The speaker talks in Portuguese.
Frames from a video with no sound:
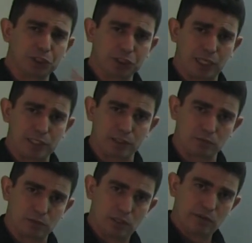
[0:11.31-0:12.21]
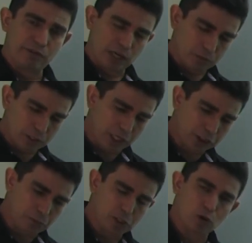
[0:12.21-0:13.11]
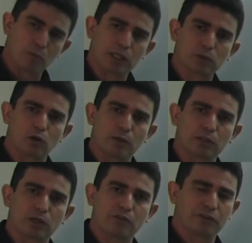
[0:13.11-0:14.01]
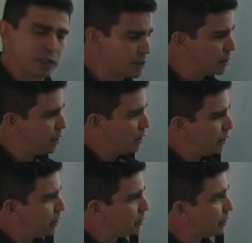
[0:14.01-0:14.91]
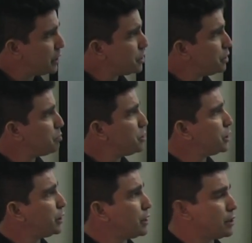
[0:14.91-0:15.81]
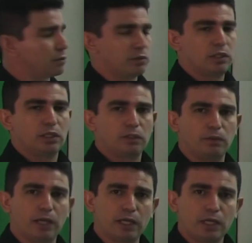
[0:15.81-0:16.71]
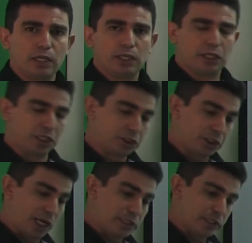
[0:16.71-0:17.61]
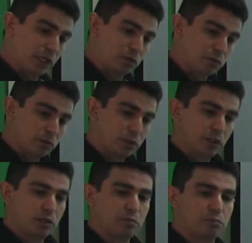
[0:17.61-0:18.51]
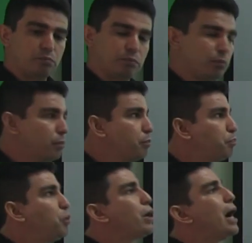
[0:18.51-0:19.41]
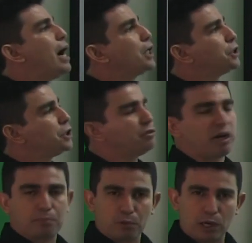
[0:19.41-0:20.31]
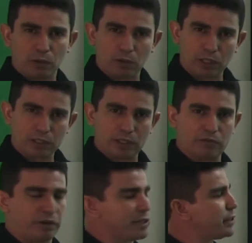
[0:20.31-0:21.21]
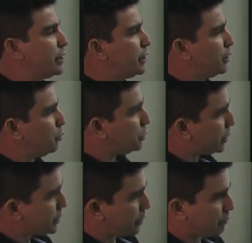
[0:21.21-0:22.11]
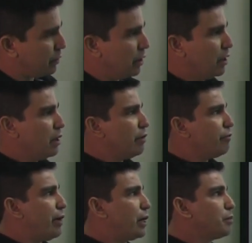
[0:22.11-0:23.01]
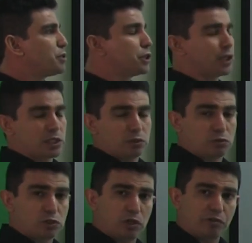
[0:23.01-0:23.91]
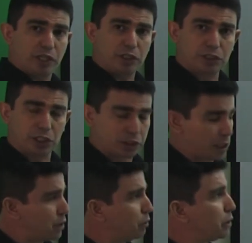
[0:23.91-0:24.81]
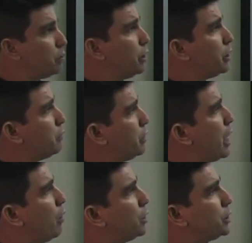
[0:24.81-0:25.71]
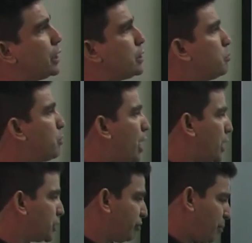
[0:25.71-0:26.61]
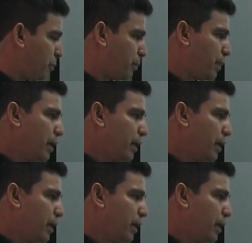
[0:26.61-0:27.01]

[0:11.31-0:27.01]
de extração. Falamos três tipos de cromatografias e três tipos de extração. Né? Extração por arraste de vapor agora vai ser o terceiro. Falamos de extração com solvente, extração líquido-líquido e agora extração por arraste de vapor.